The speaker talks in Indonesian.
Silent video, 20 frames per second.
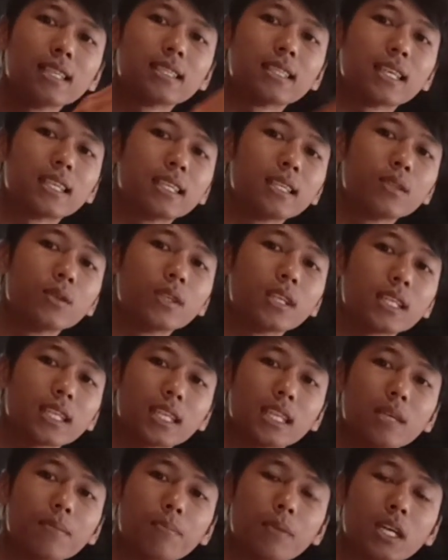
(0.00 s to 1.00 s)
Jadi unit
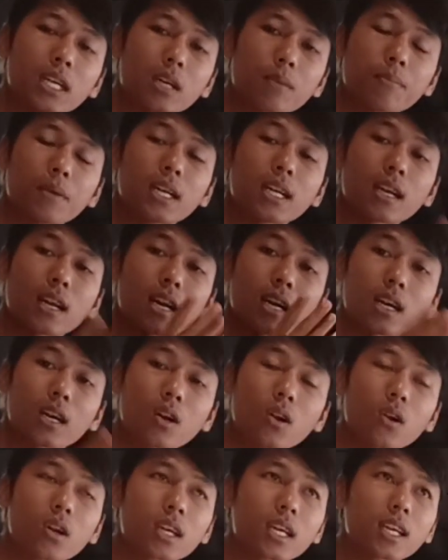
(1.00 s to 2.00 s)
ini benar-benar 0
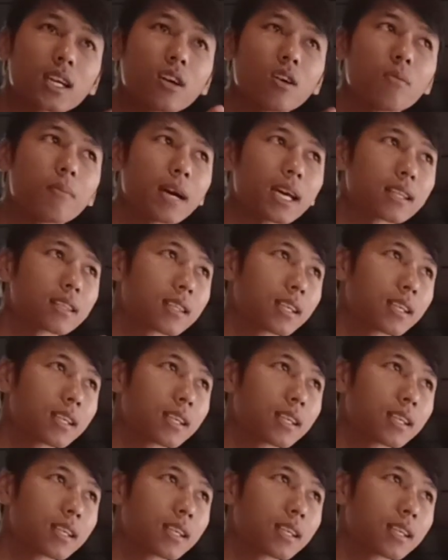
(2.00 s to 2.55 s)
km